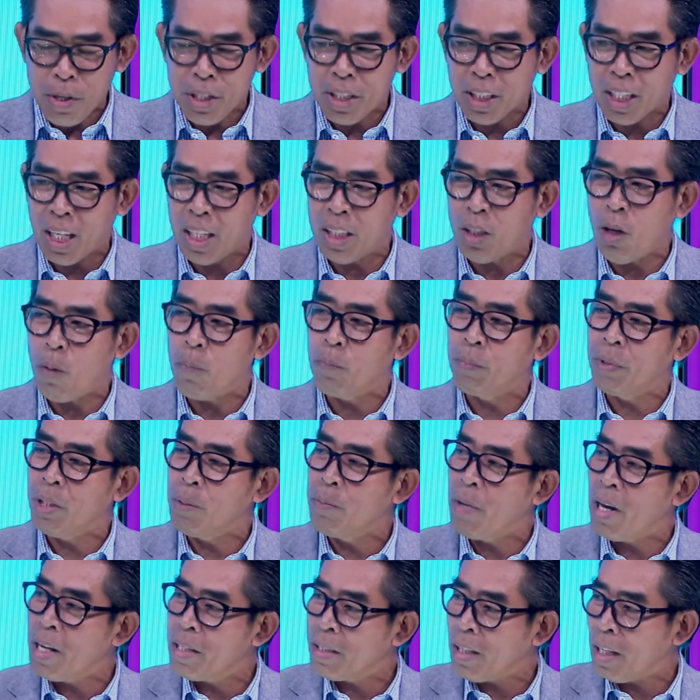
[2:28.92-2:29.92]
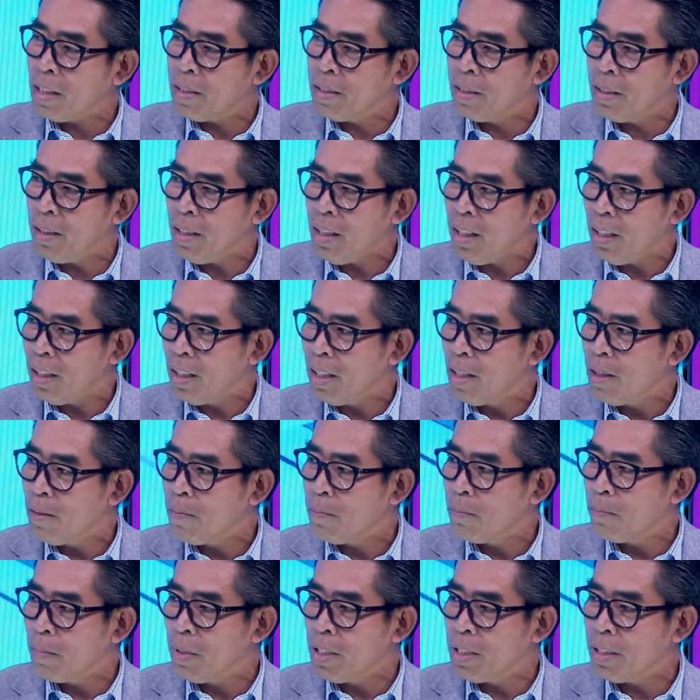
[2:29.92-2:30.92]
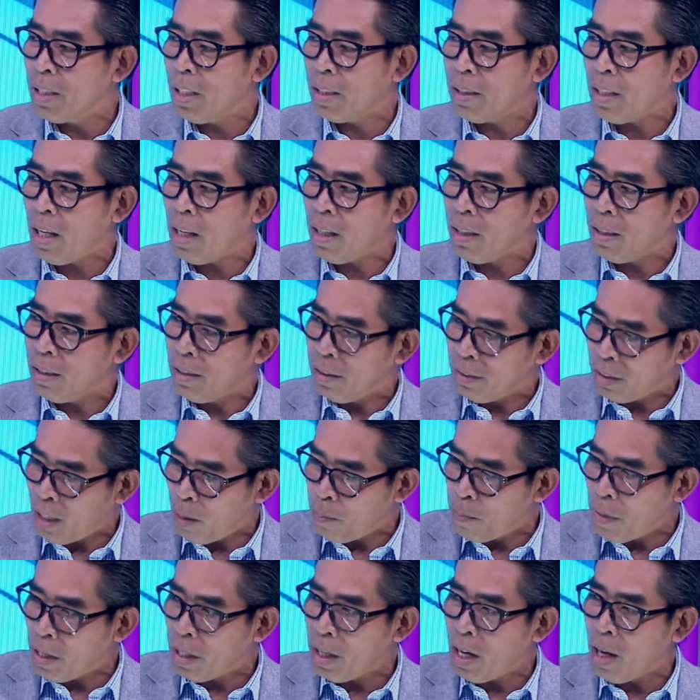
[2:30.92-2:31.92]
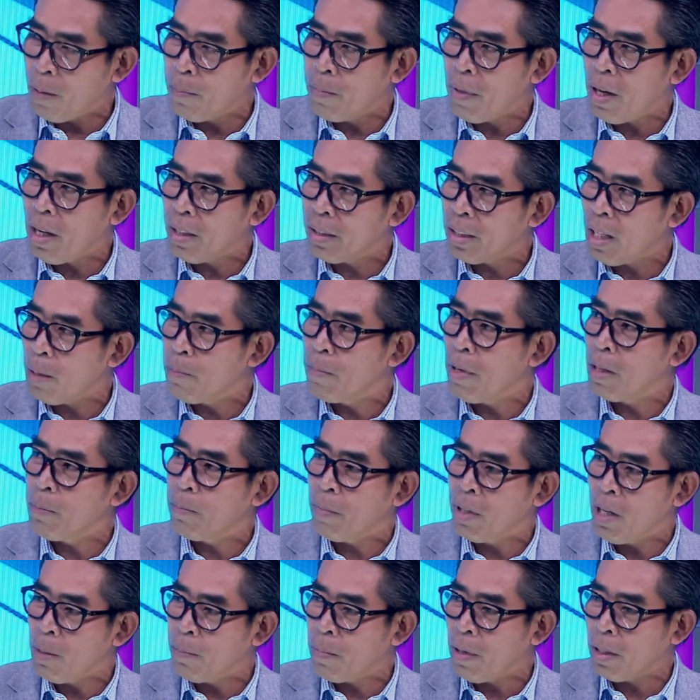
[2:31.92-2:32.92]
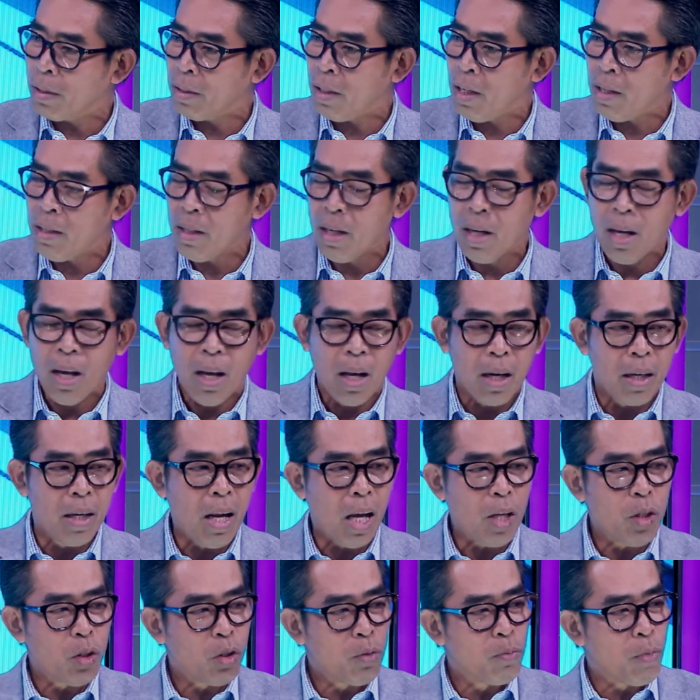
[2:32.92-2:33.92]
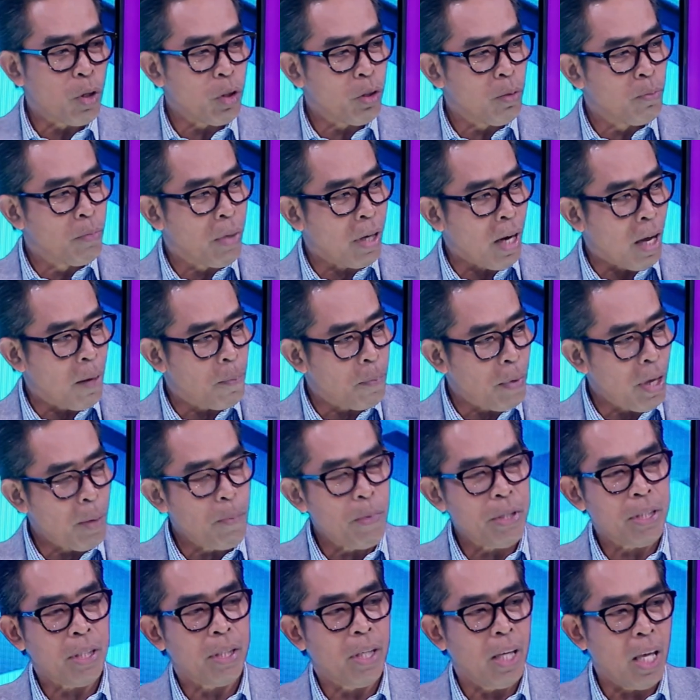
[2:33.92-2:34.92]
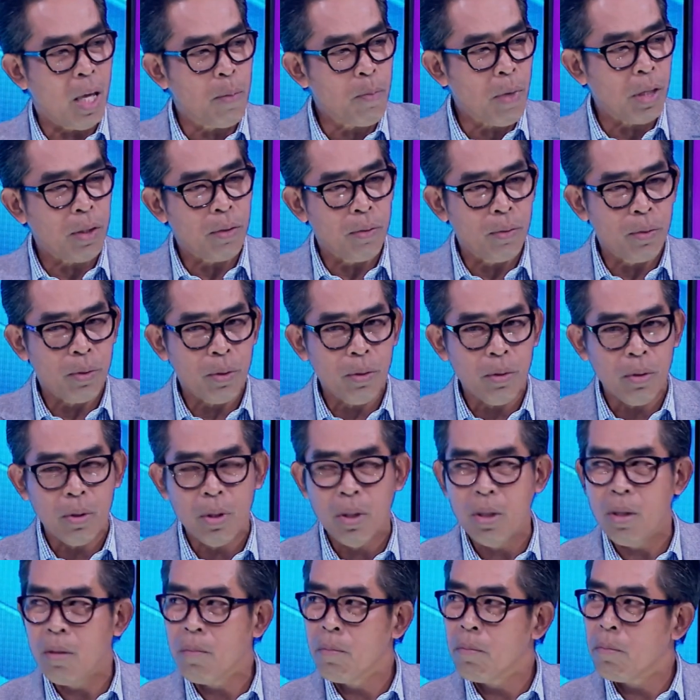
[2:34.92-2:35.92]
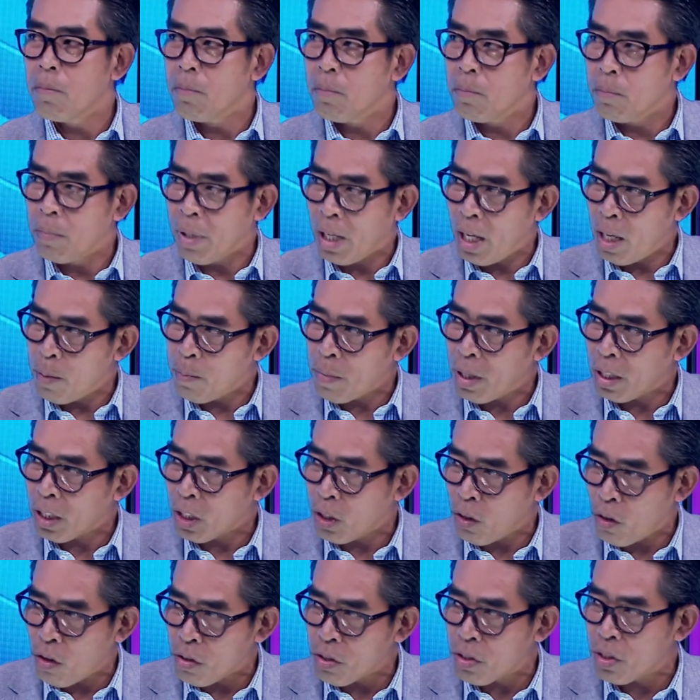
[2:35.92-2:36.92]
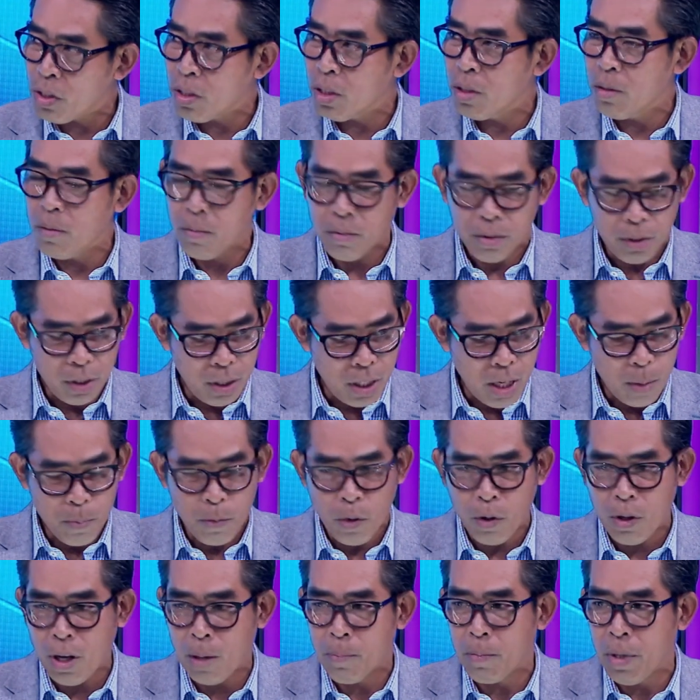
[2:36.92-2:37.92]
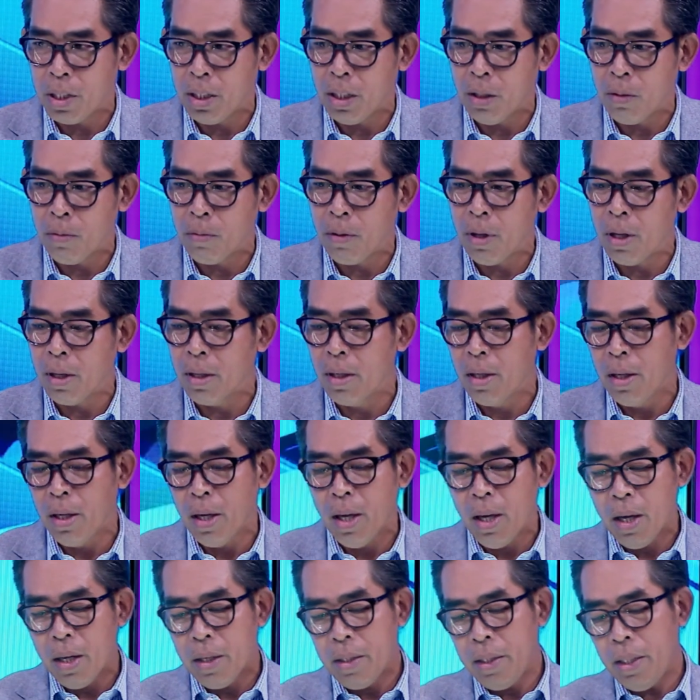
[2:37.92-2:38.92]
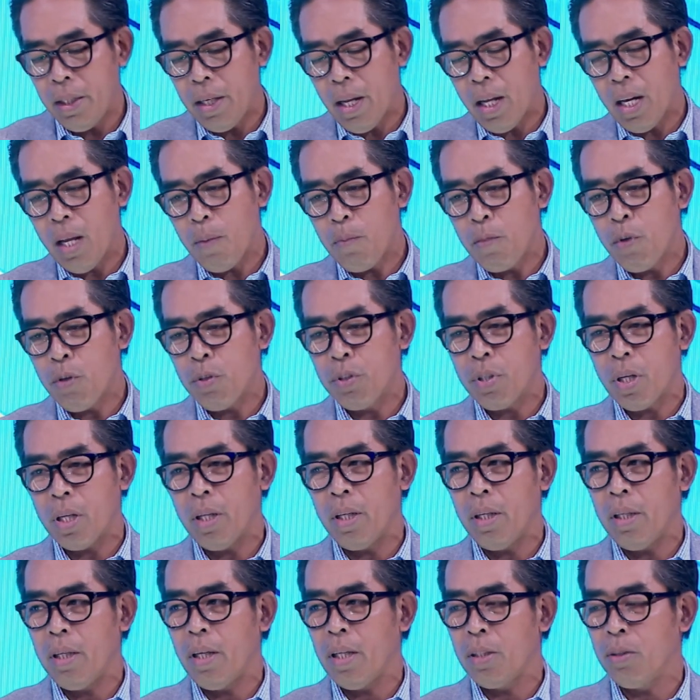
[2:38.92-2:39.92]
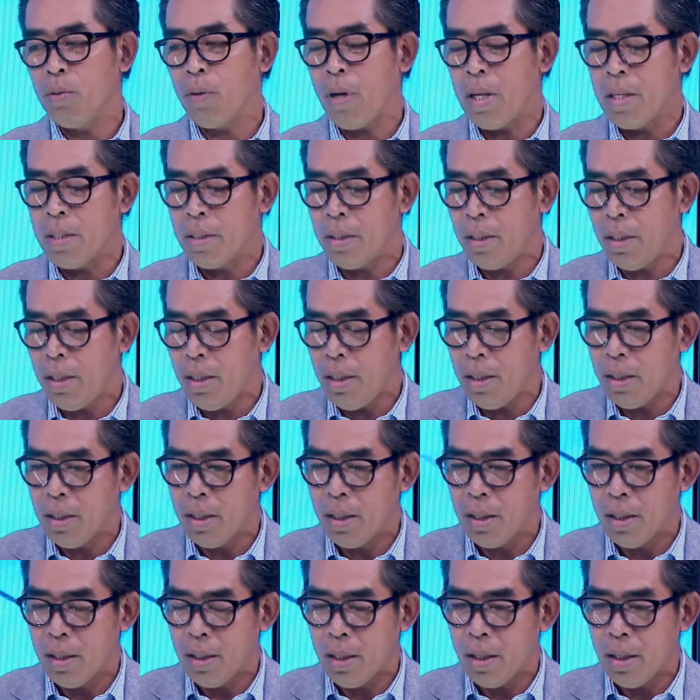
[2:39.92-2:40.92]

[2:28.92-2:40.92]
yang bisa kita optimalisasi, mencetak tambahan laba, tambahan pendapatan, dan sumber-sumber apa yang bisa dihemat untuk menghemat kos, tidak melakukan banyak uang. Di dalam industri asuransi,